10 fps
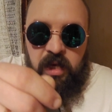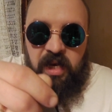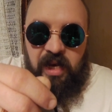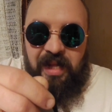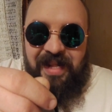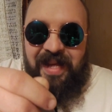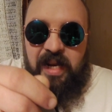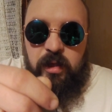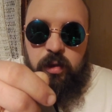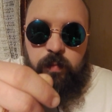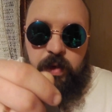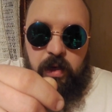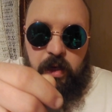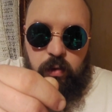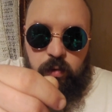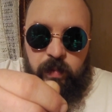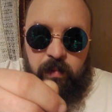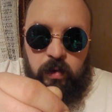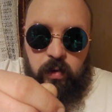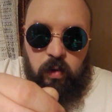I teraz dopiero jak już
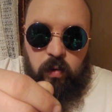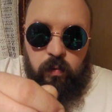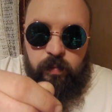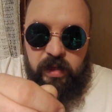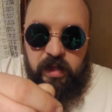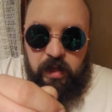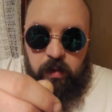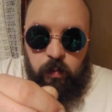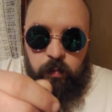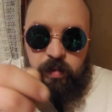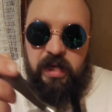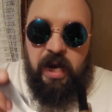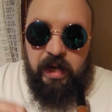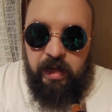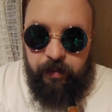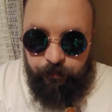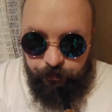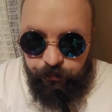mamy to ubite tym ubijakiem,